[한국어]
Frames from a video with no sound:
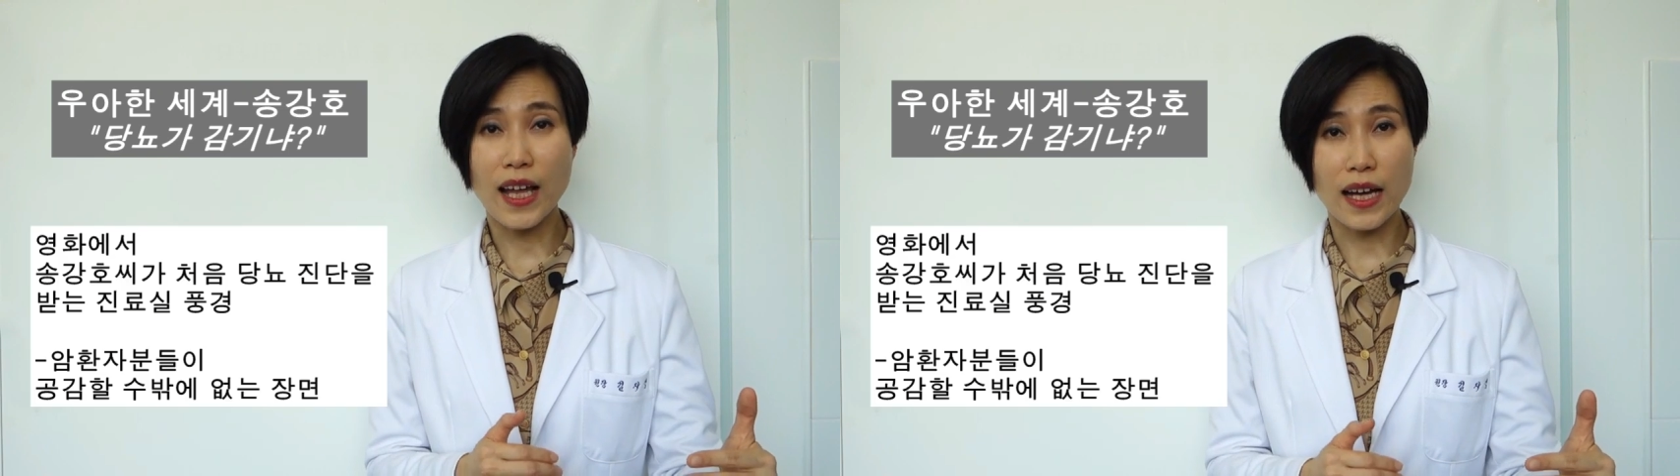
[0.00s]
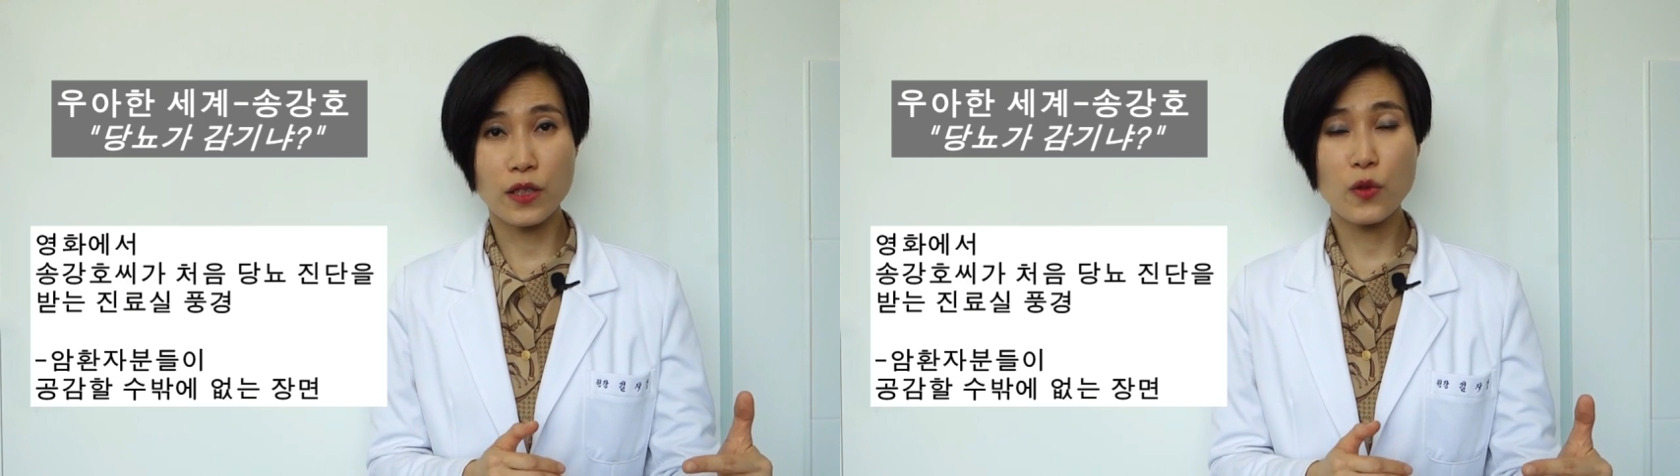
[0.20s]

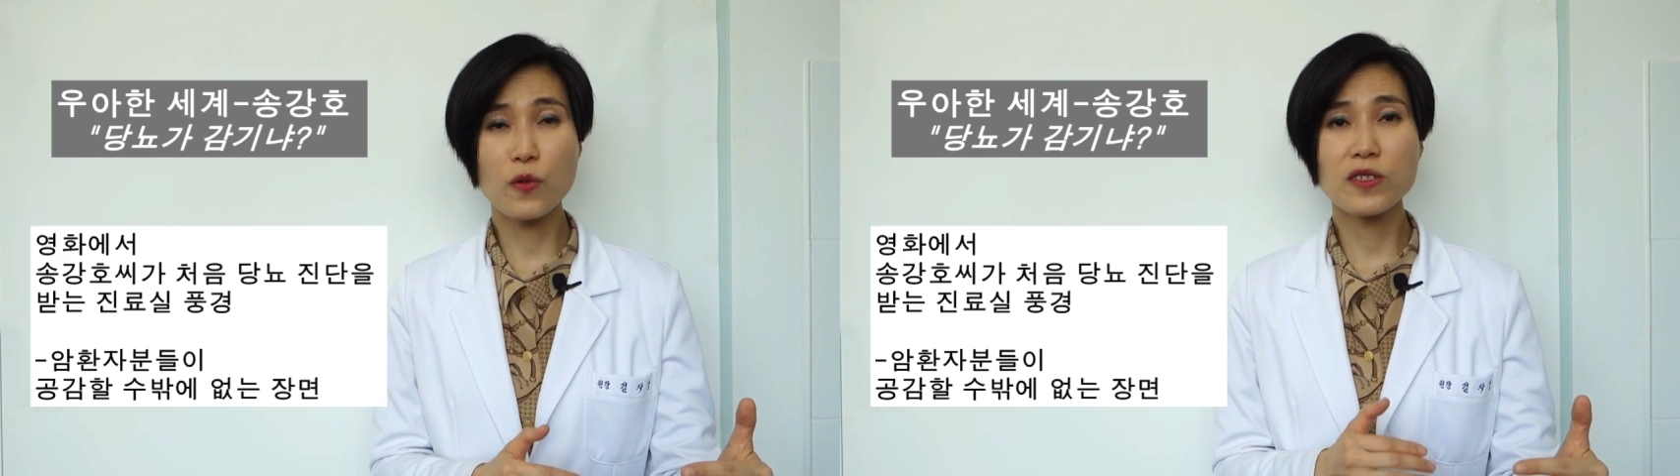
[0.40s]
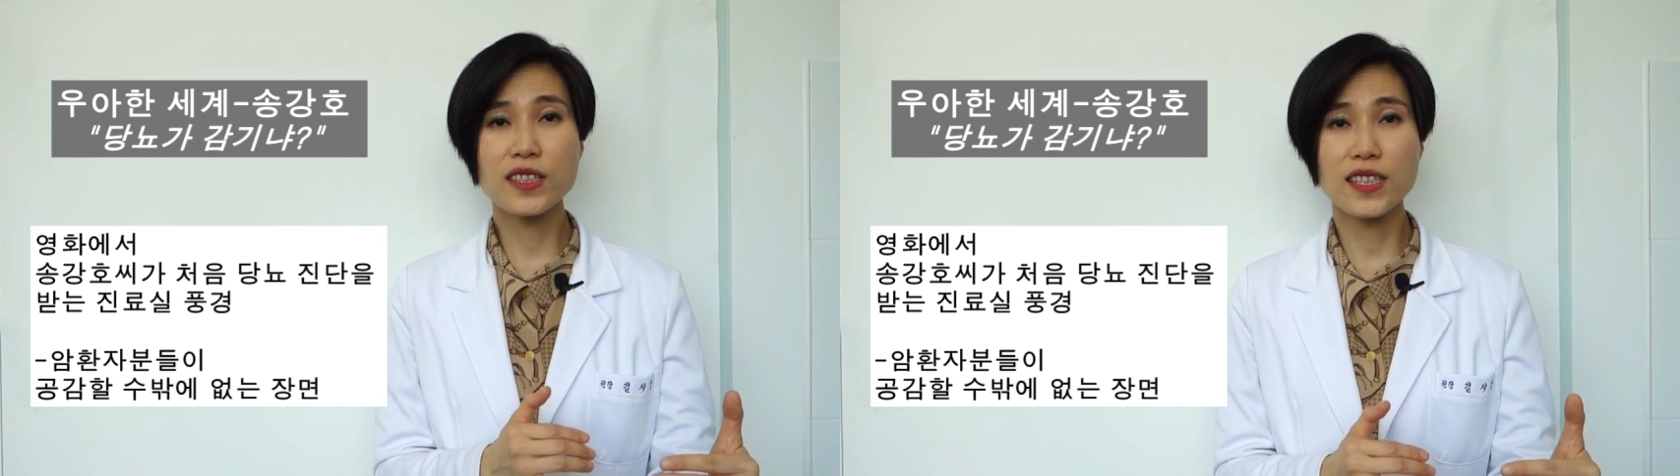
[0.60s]

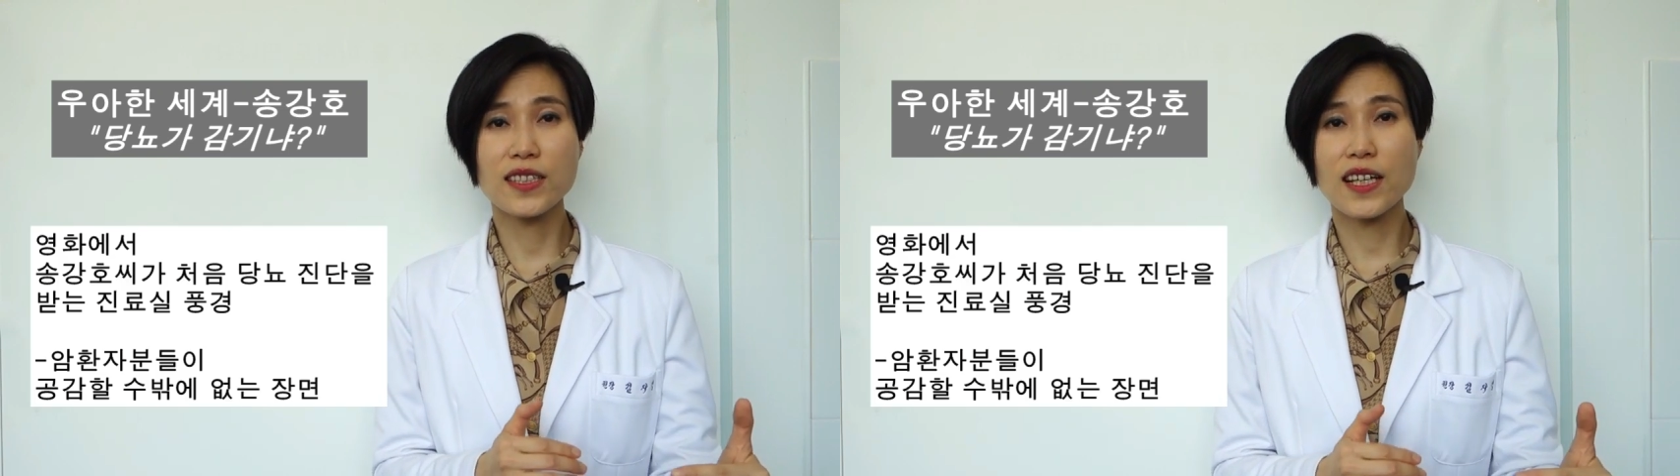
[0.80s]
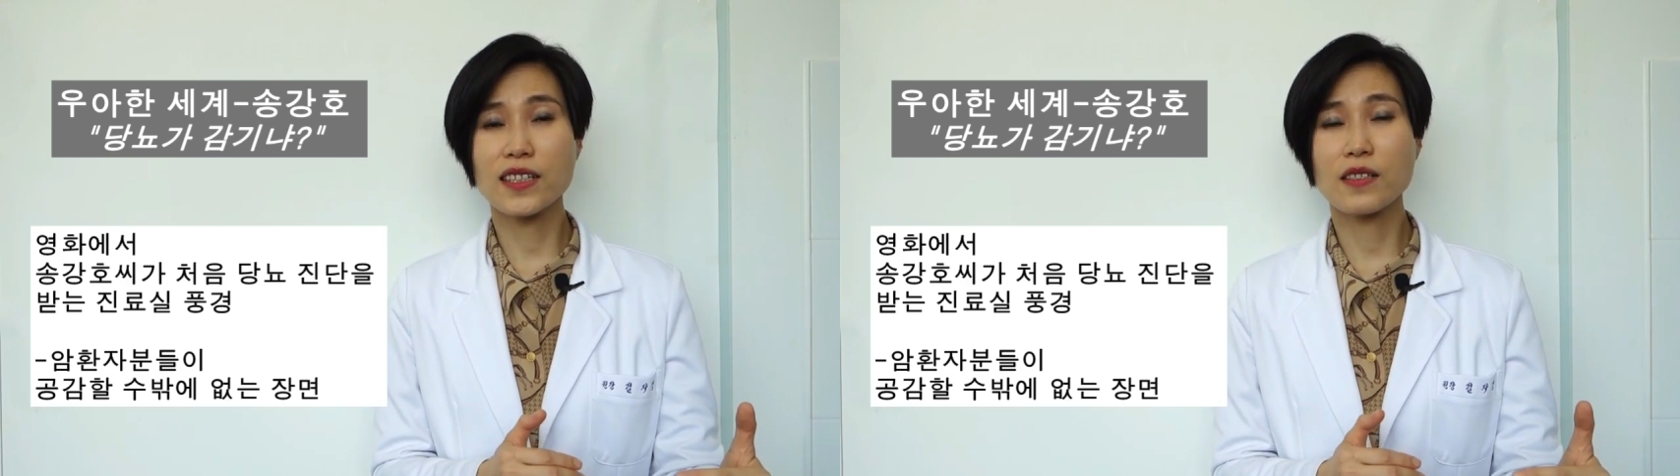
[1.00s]
당뇨를
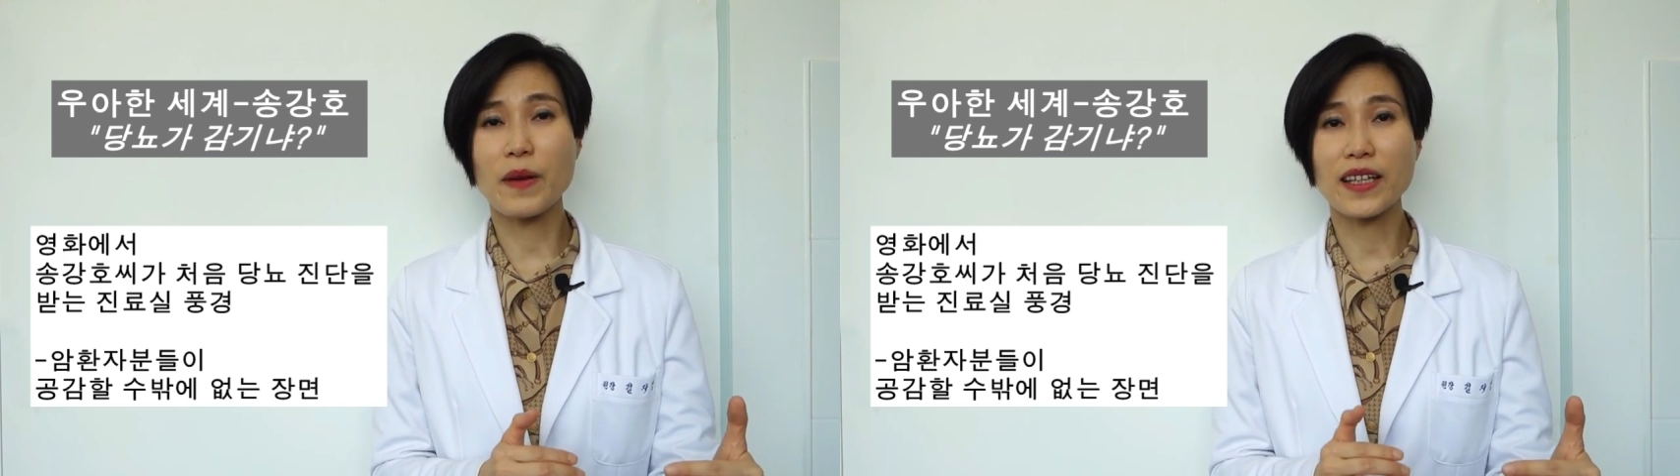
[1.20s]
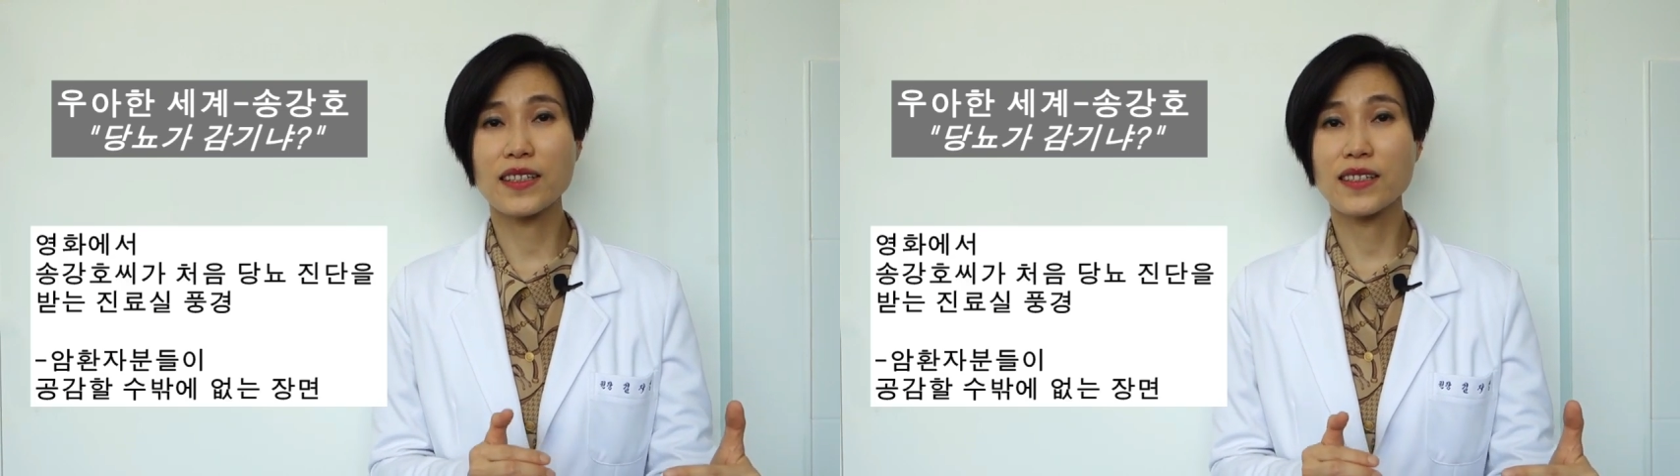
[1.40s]
진단을
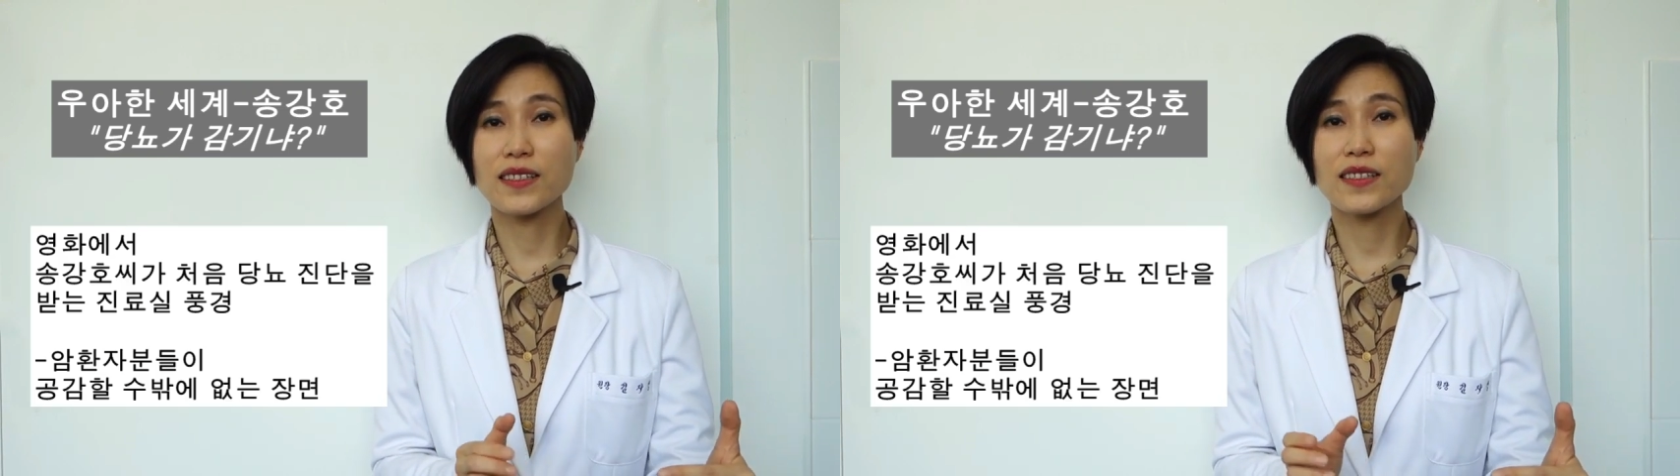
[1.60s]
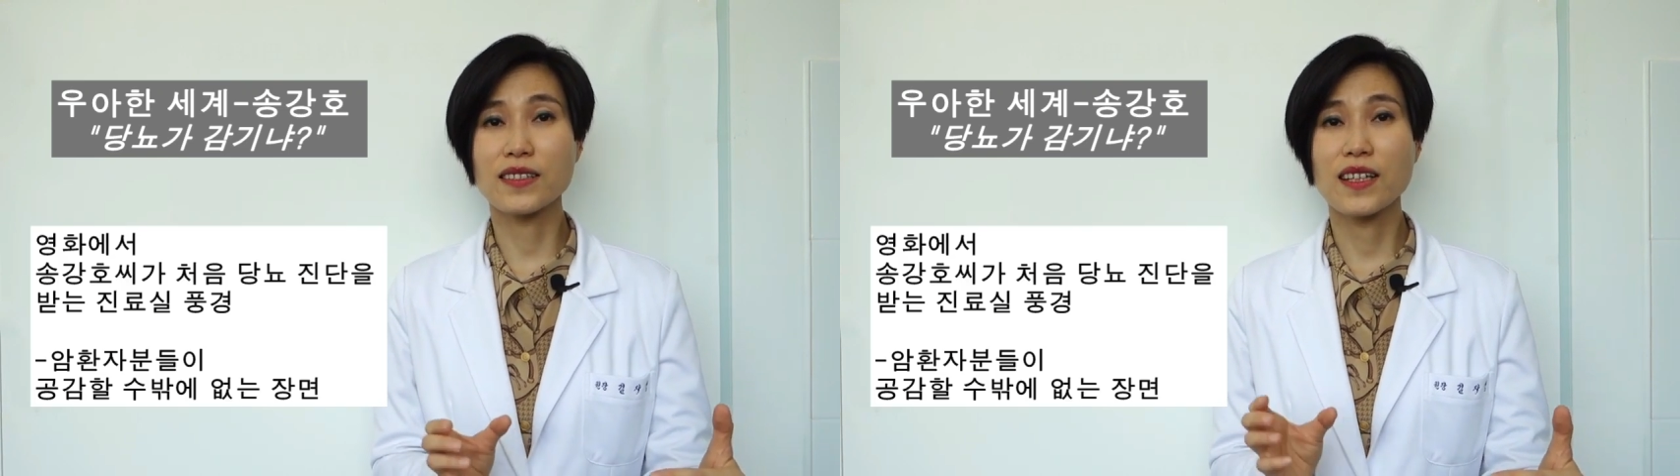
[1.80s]

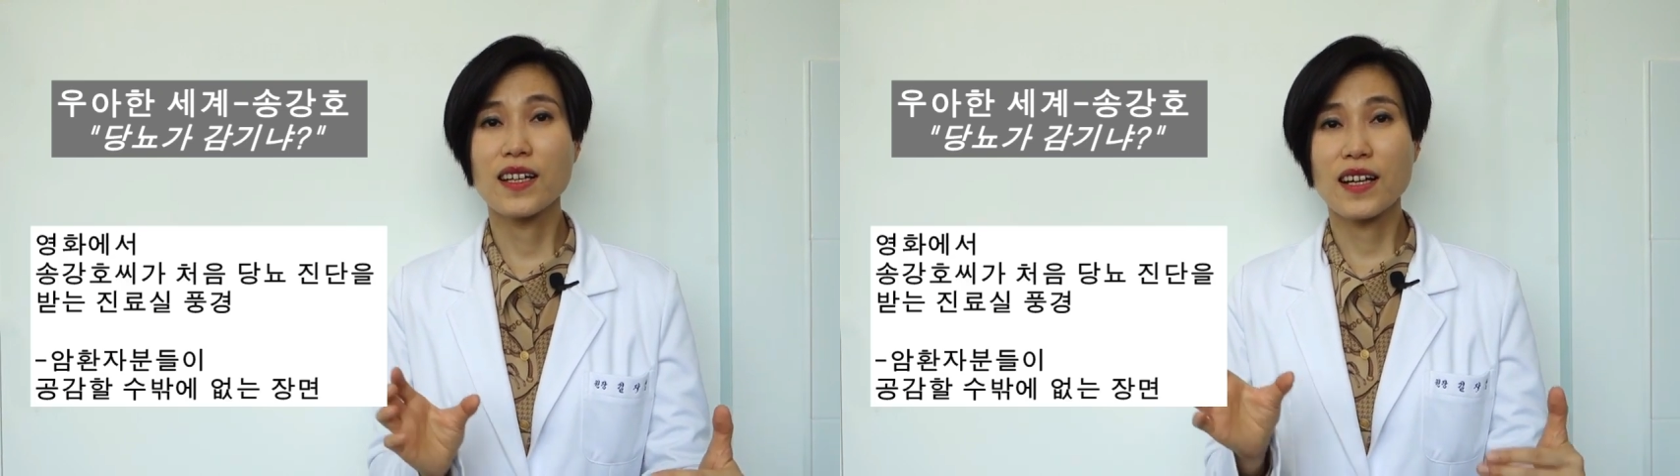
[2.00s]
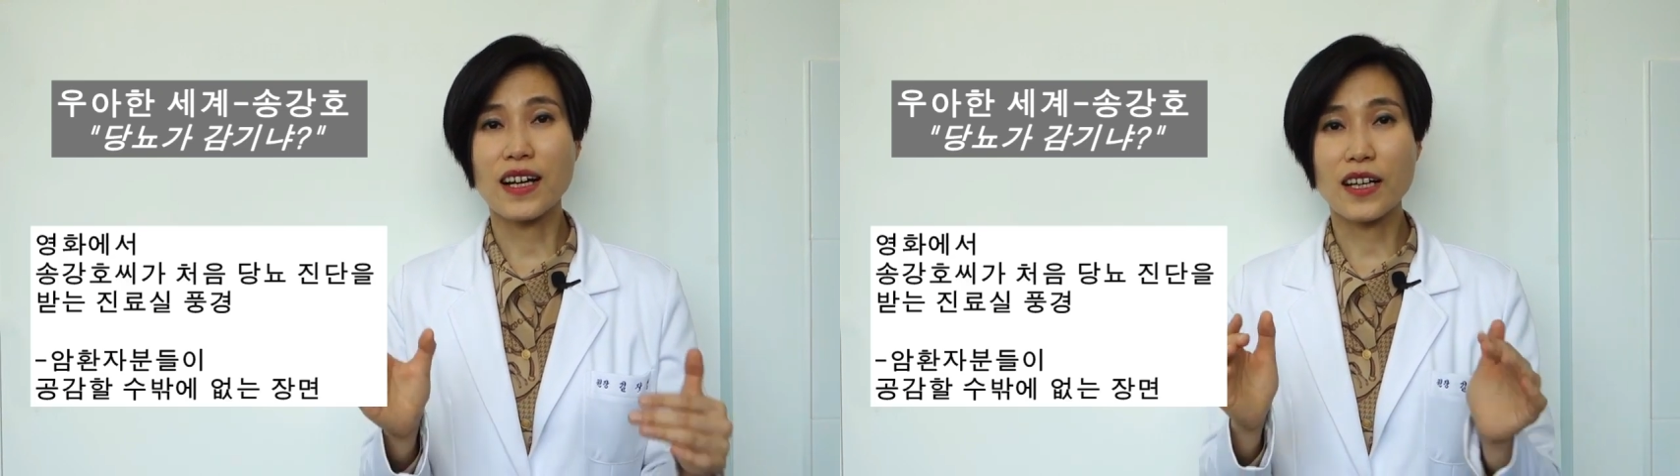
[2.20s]
받는
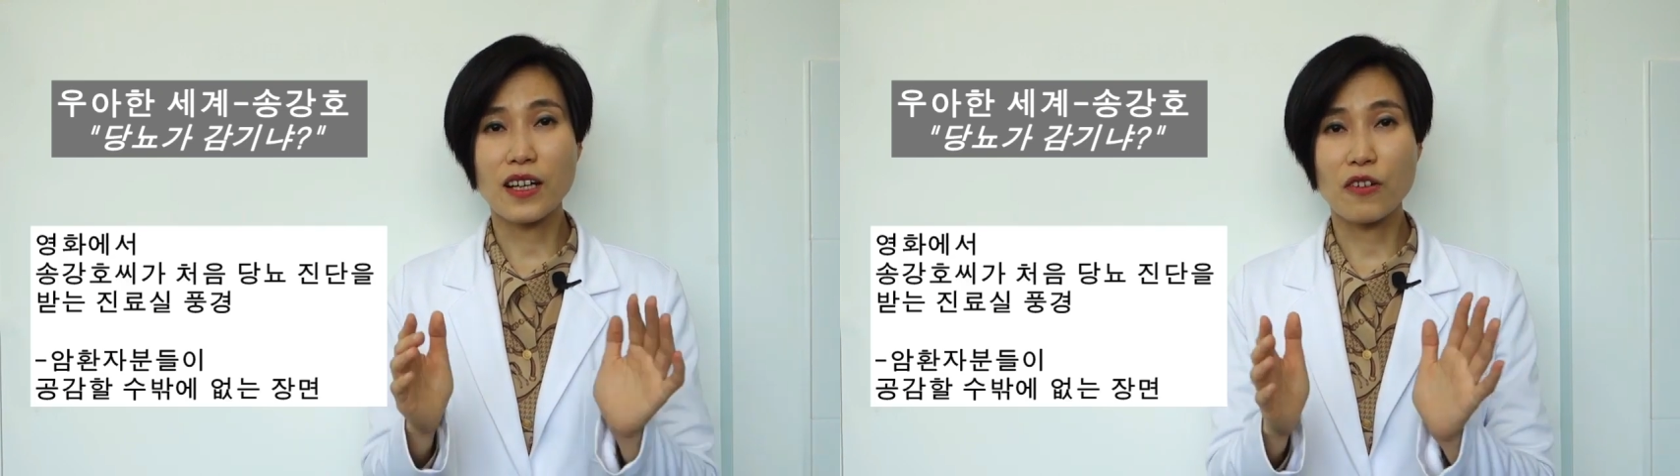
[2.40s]
아,